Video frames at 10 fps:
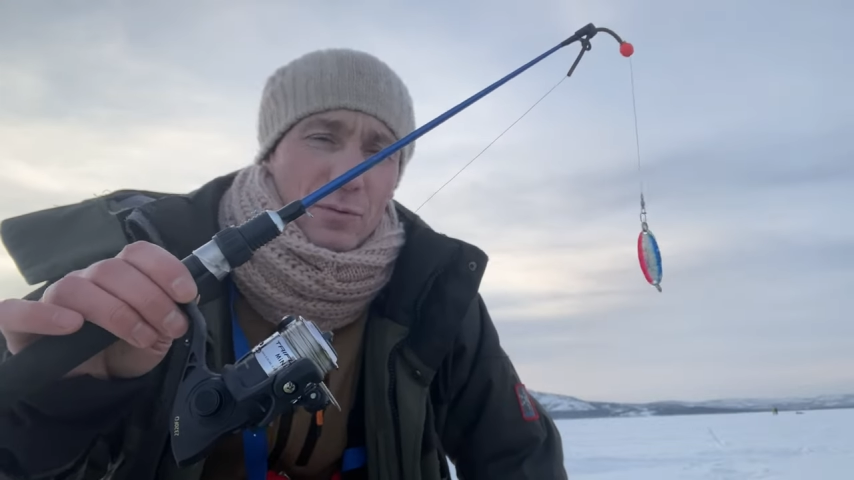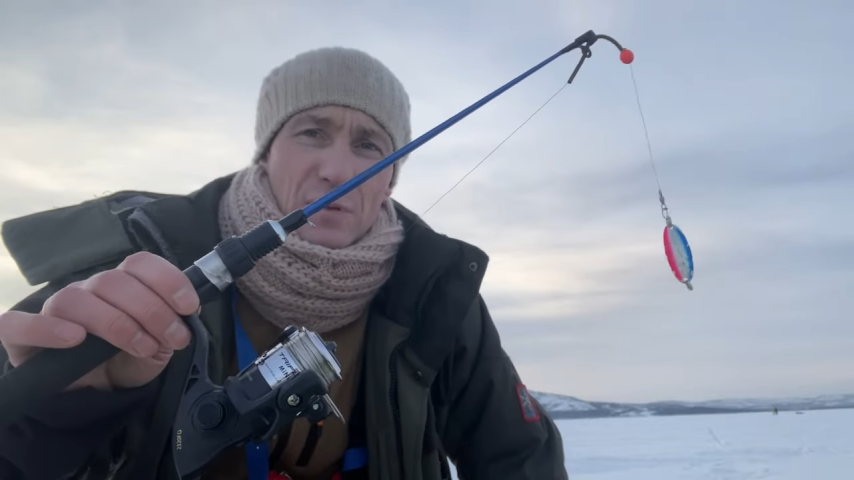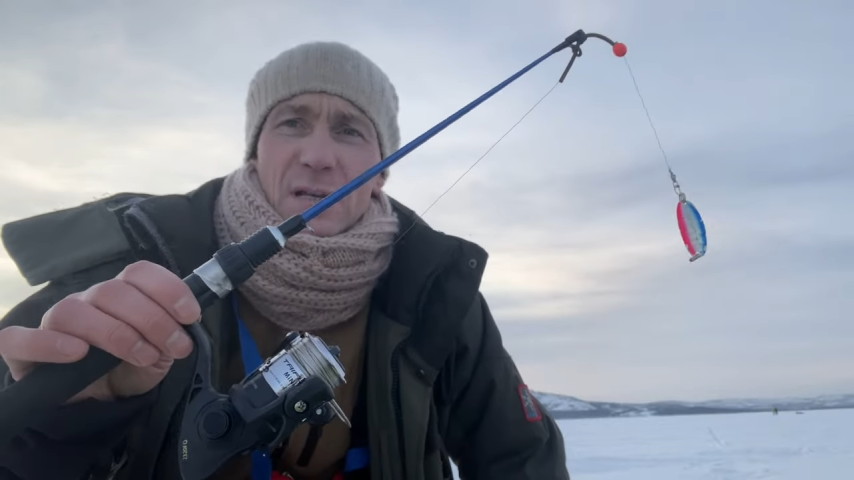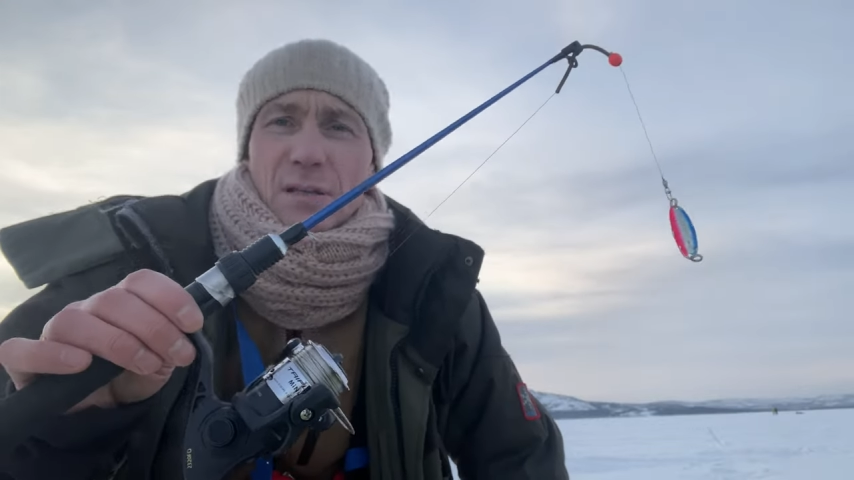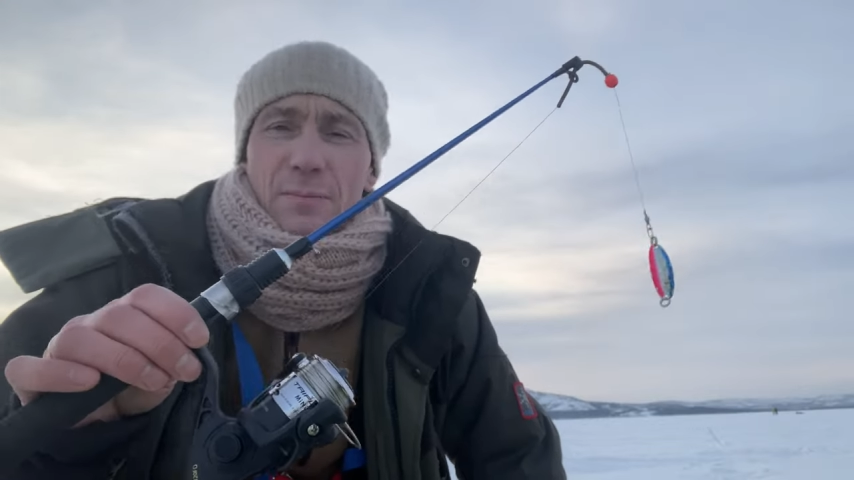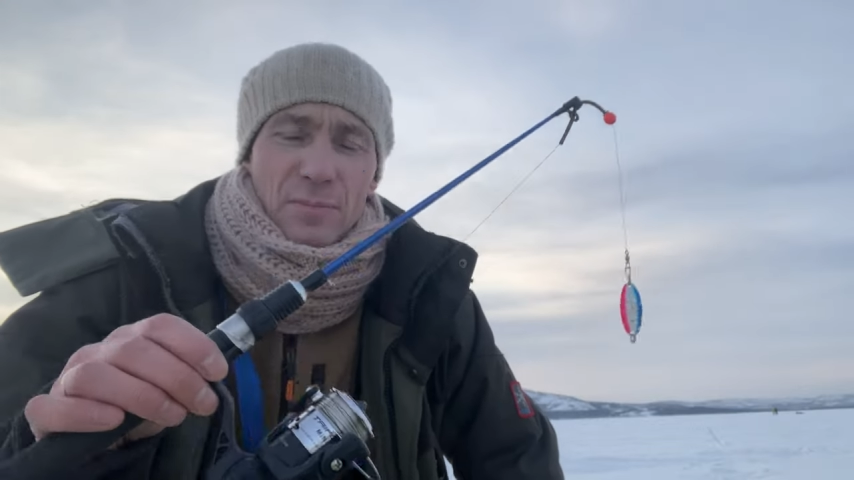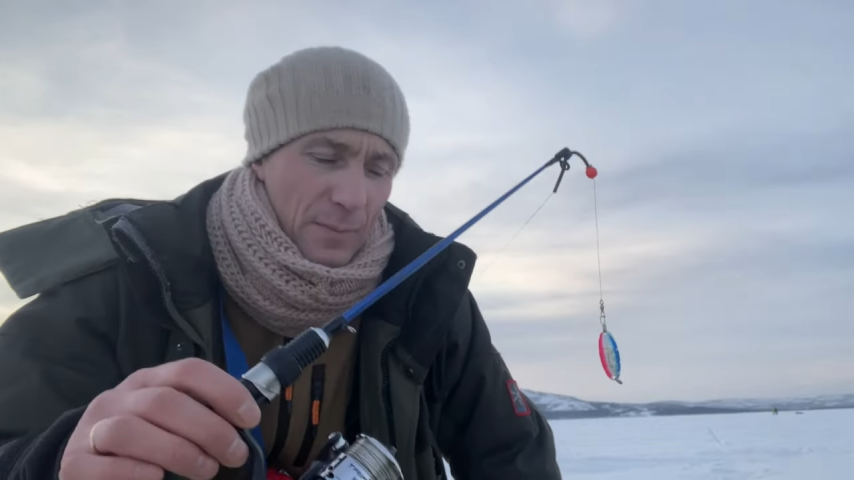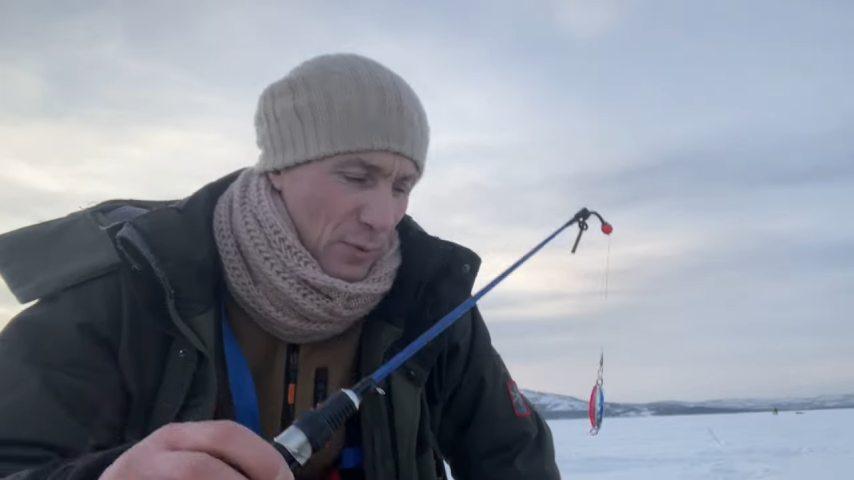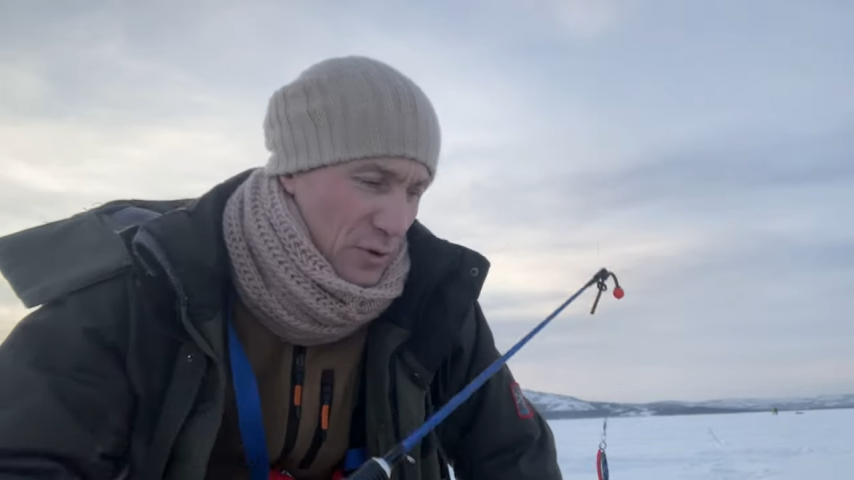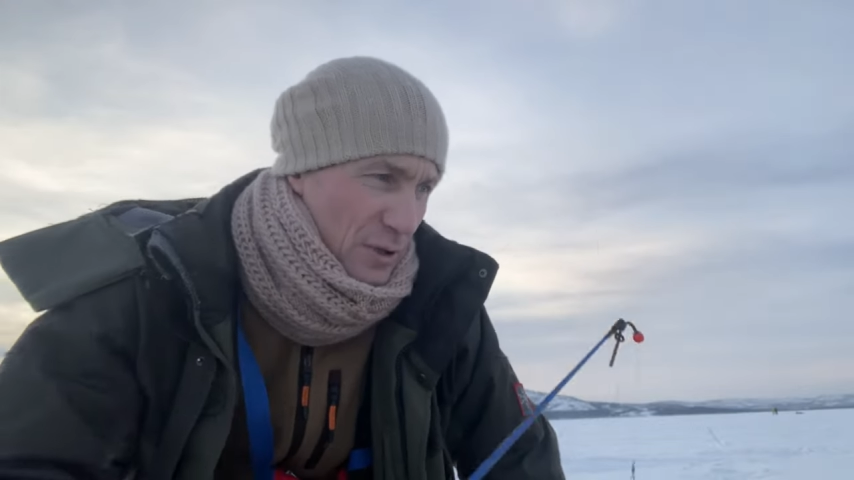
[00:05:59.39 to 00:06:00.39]
у Сани там
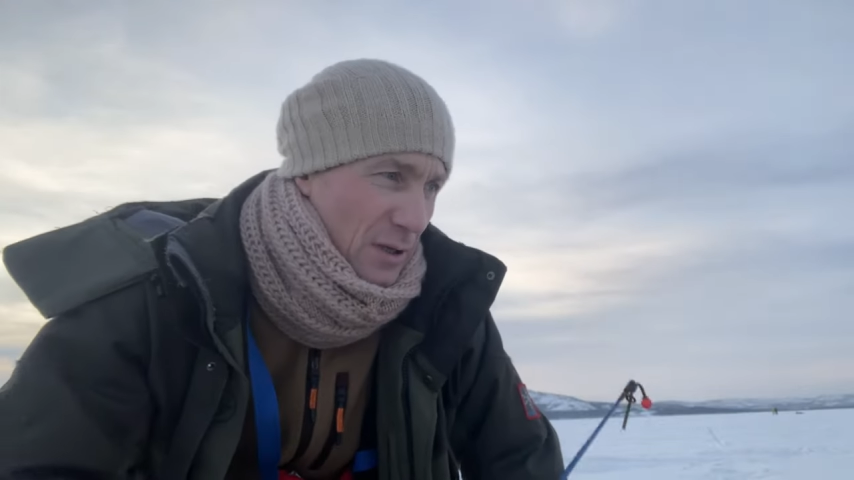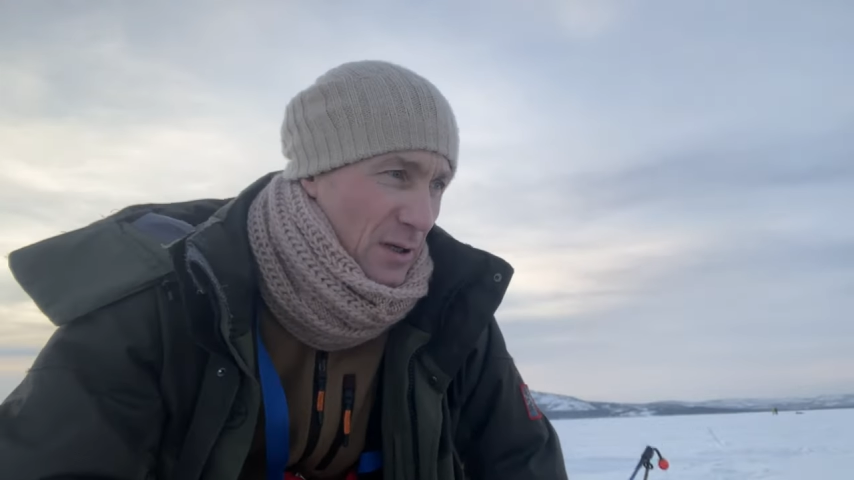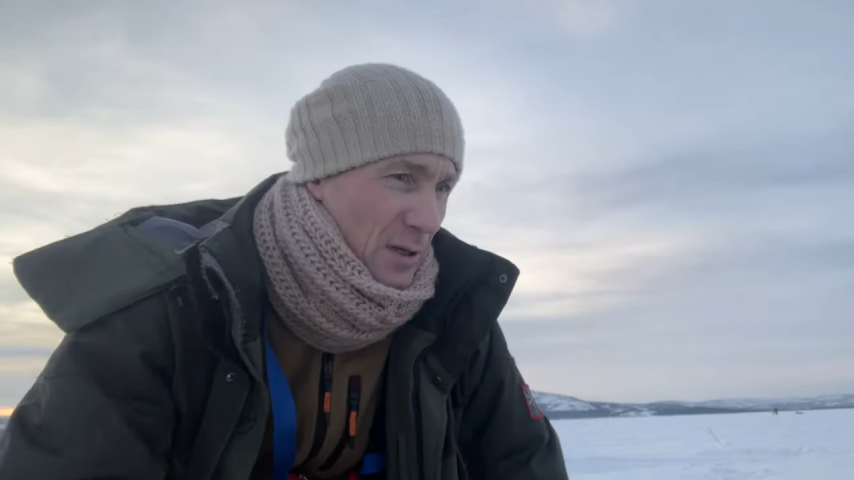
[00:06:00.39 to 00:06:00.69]
побольше,